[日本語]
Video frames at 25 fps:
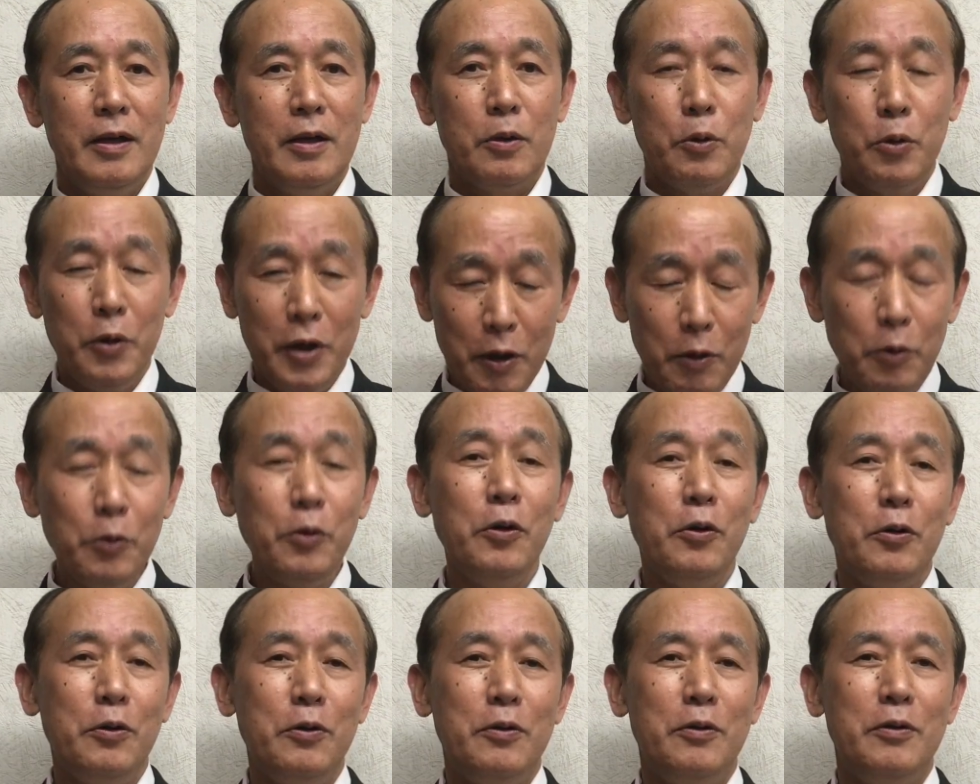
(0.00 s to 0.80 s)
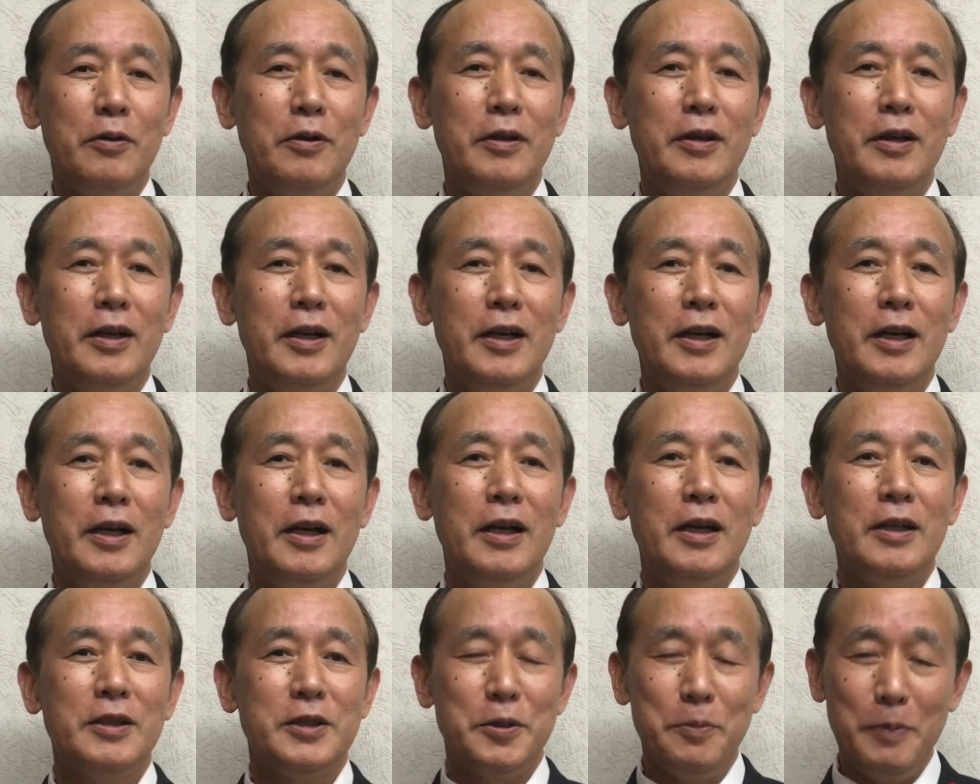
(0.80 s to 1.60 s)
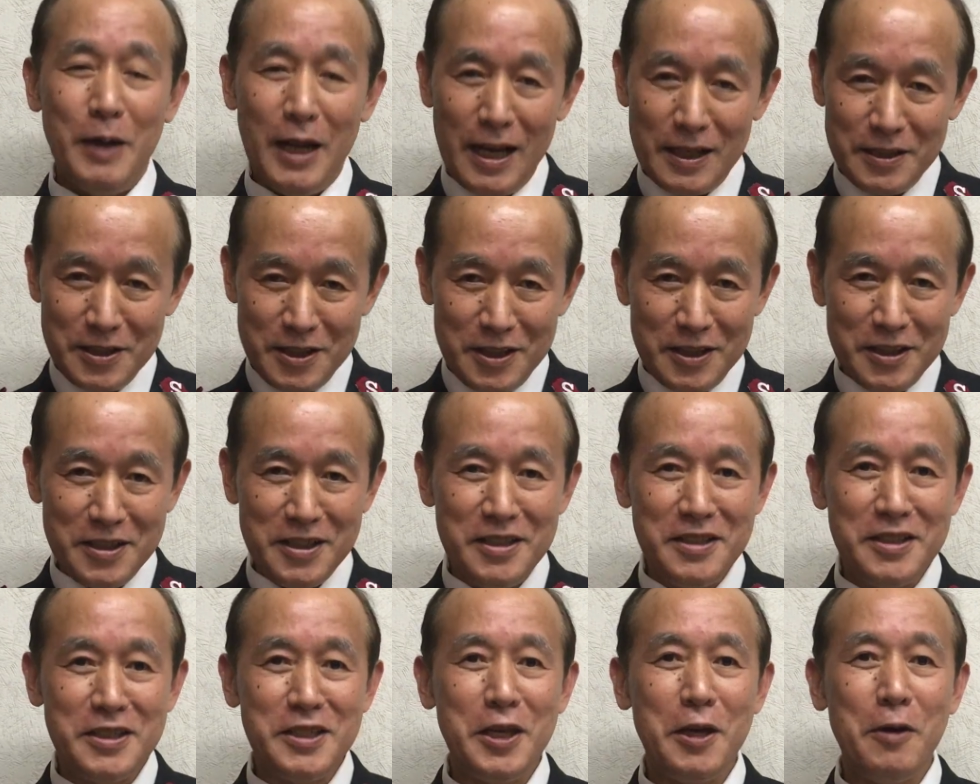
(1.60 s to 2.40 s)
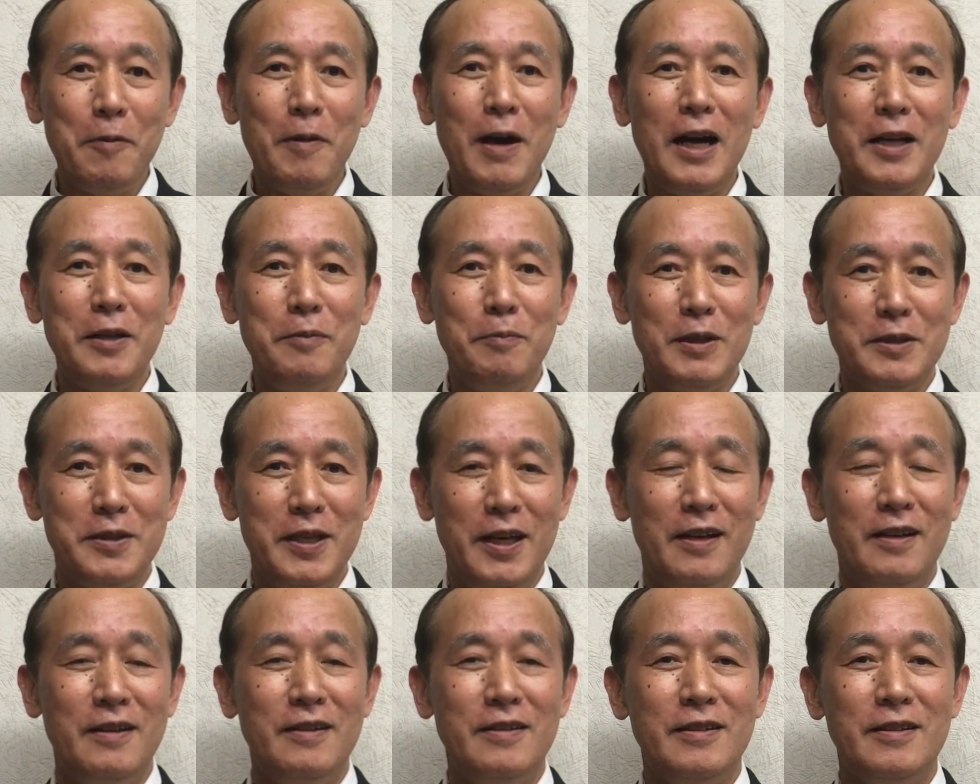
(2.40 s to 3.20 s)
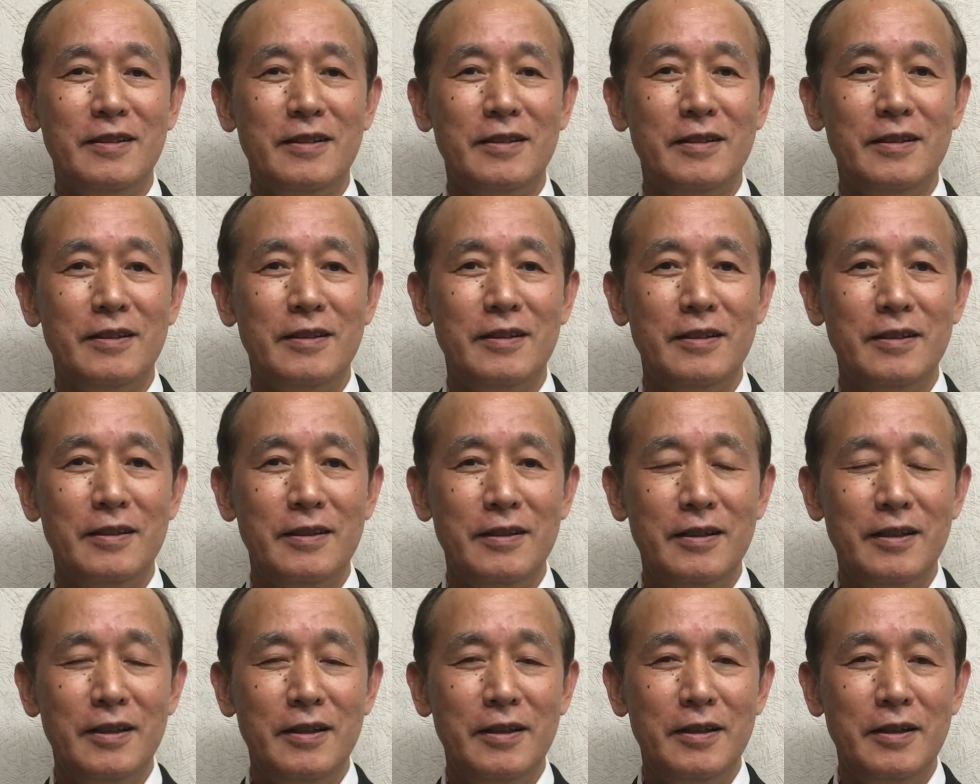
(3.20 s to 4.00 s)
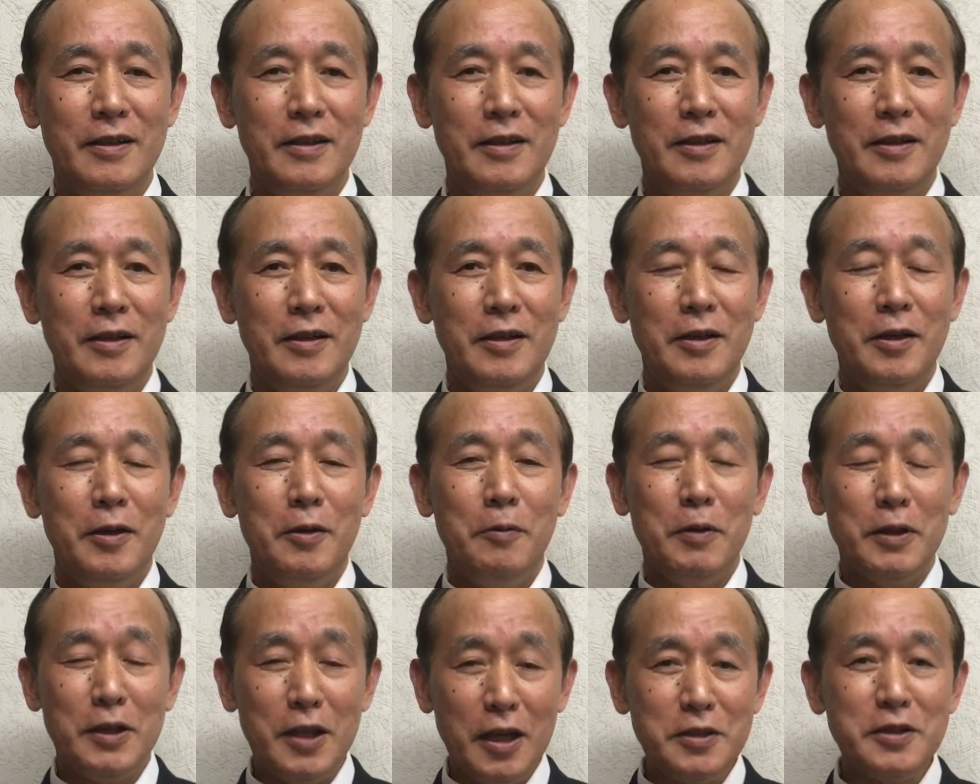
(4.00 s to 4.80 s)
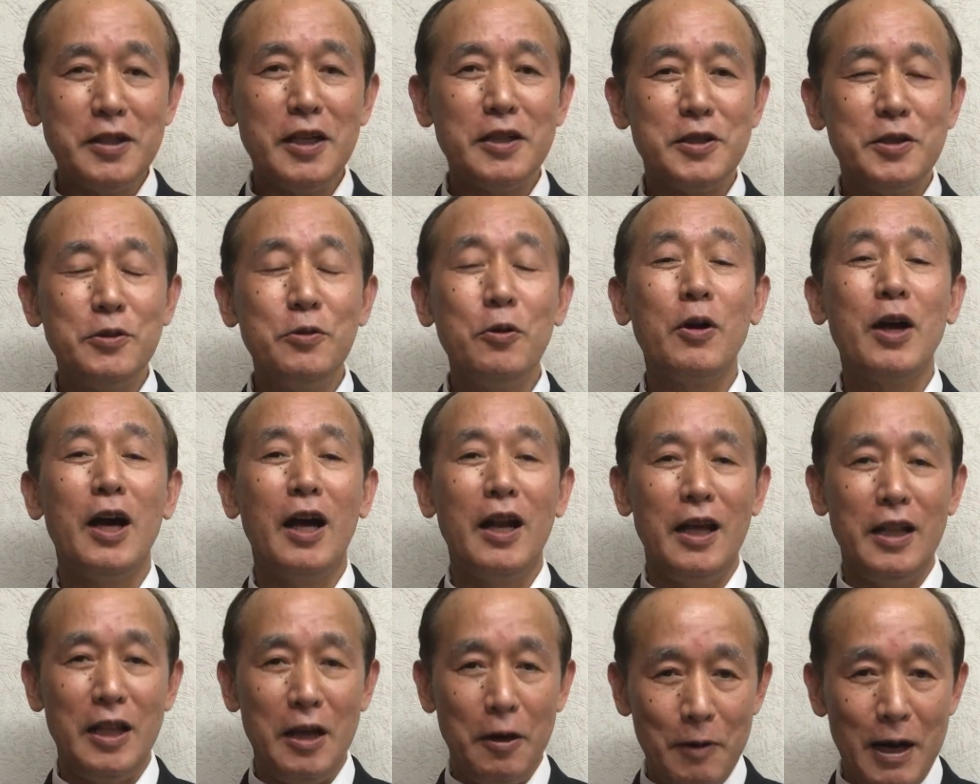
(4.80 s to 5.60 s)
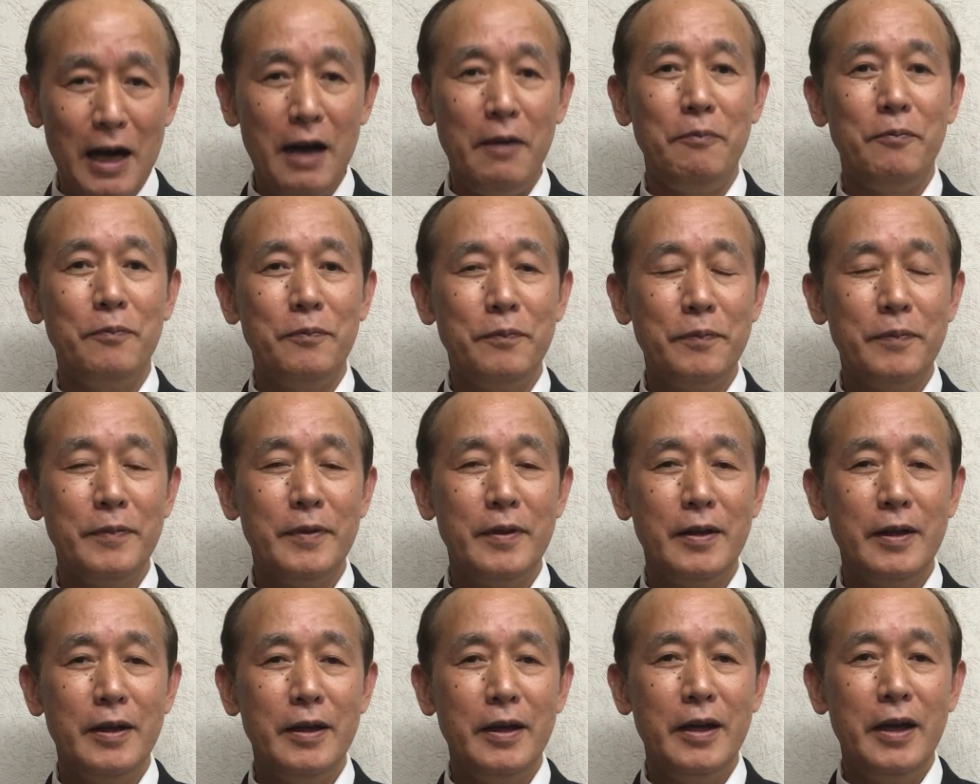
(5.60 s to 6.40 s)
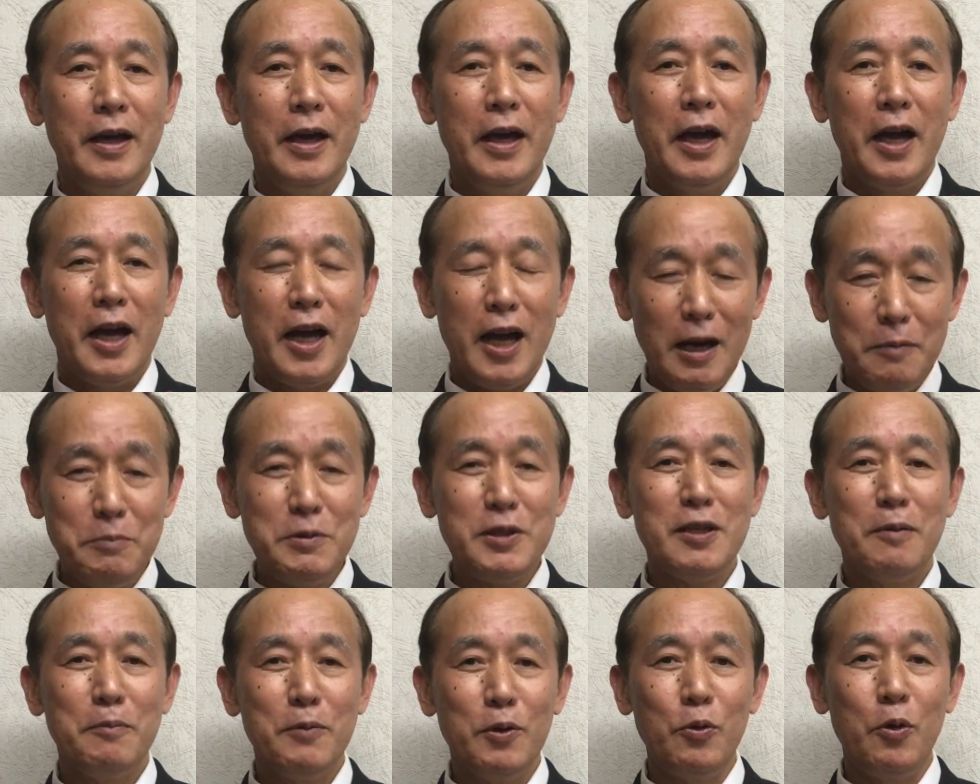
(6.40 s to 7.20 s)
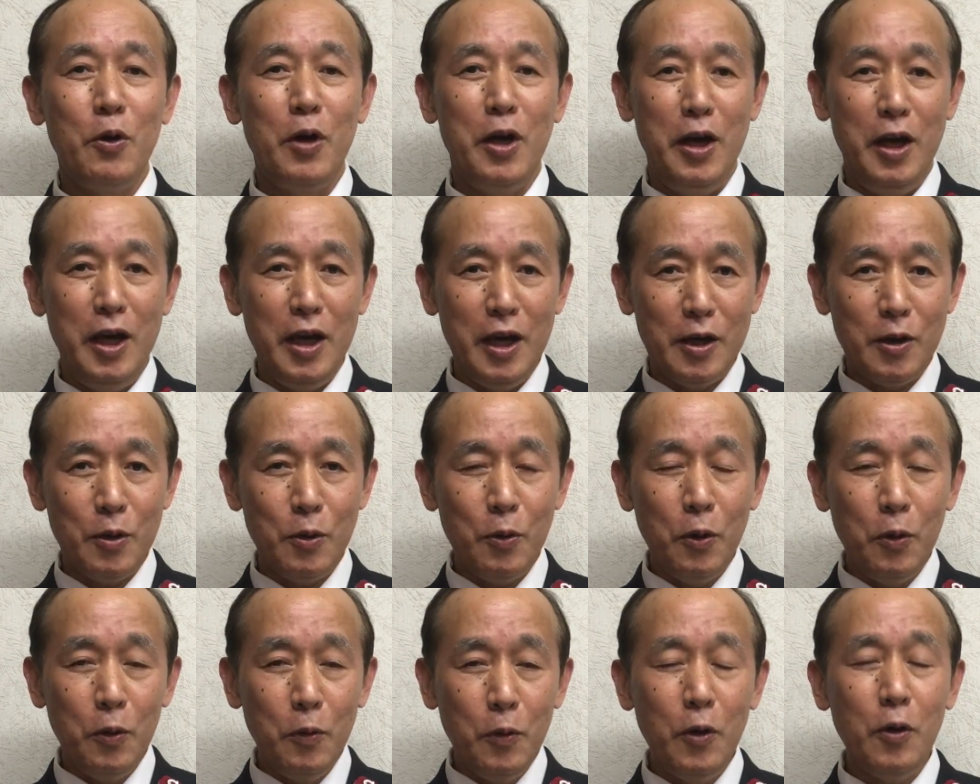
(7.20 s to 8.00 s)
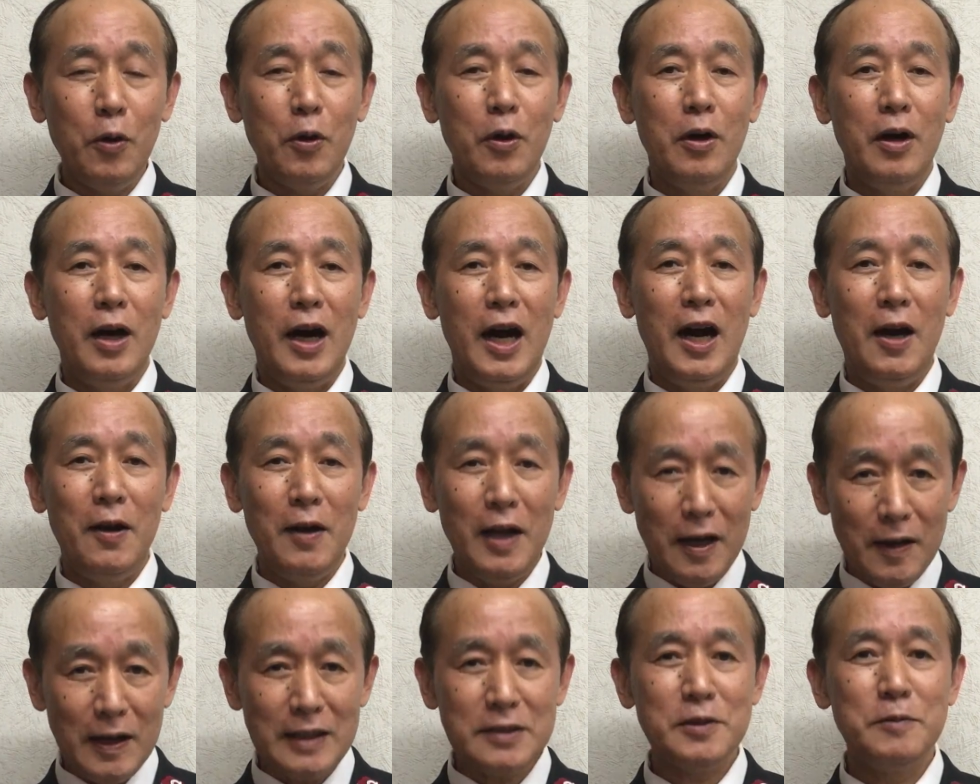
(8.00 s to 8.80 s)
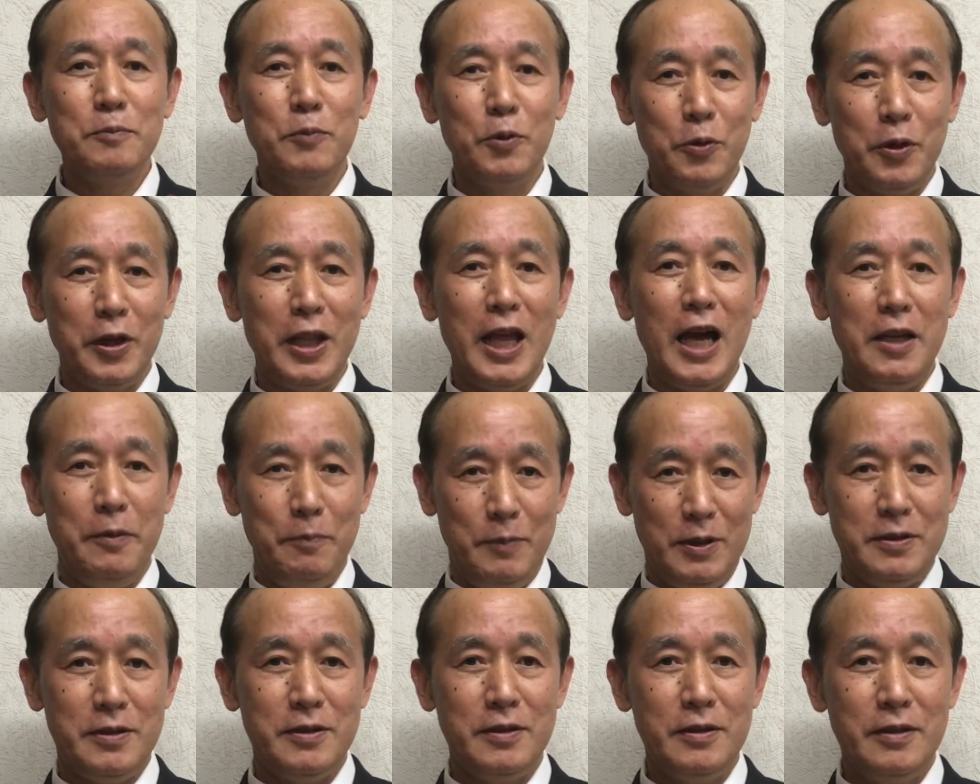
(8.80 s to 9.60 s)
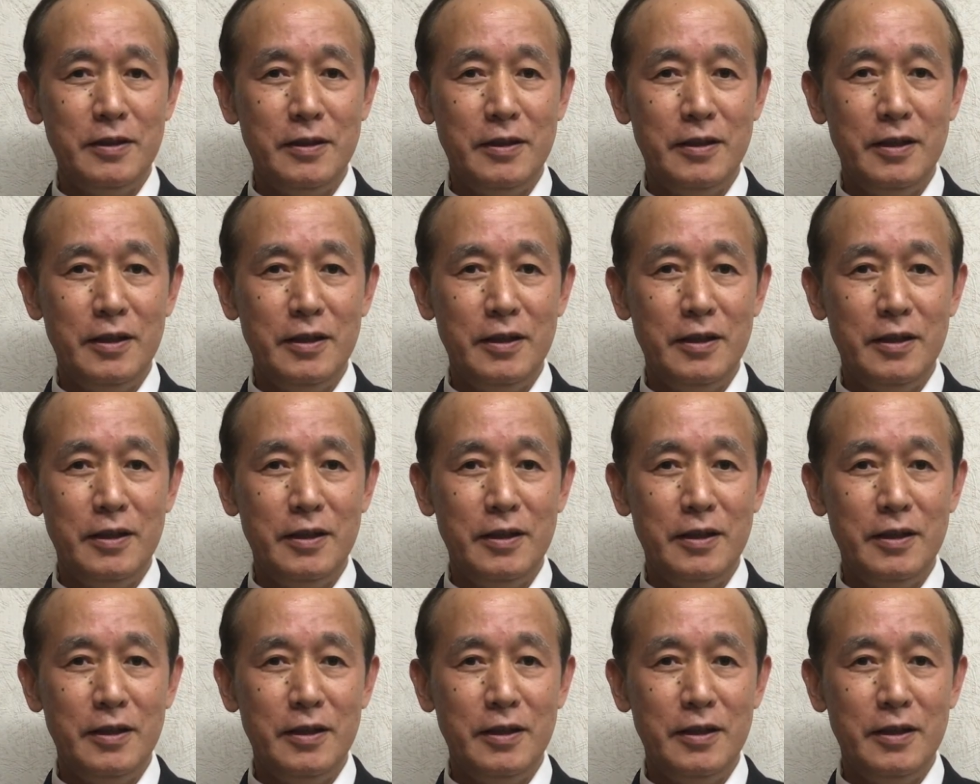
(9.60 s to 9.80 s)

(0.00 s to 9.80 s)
これほど素晴らしい人生はありません私たちの体は神様の栄光を表すものであります